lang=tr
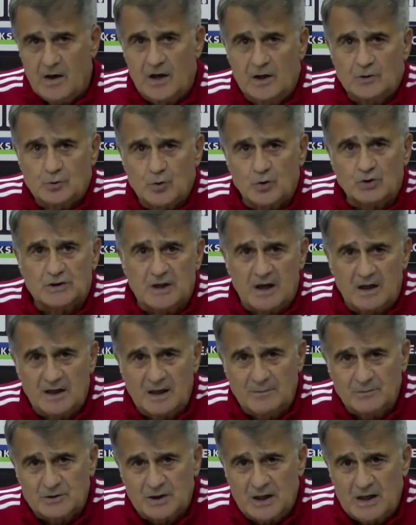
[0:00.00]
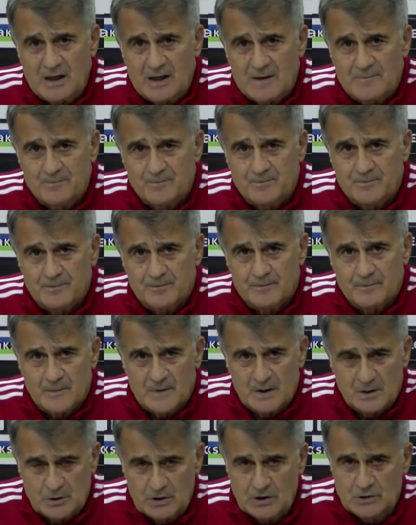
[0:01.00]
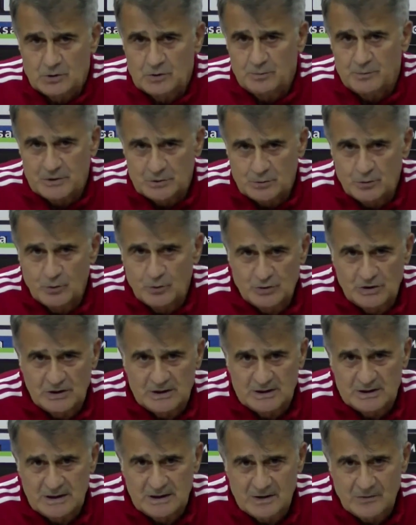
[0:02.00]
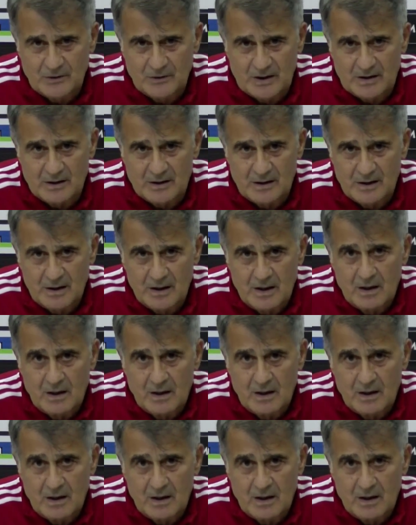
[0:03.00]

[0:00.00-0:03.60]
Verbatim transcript: Eğer çok sağlamsa e, tecrübesi, oyuncu yeteneği var.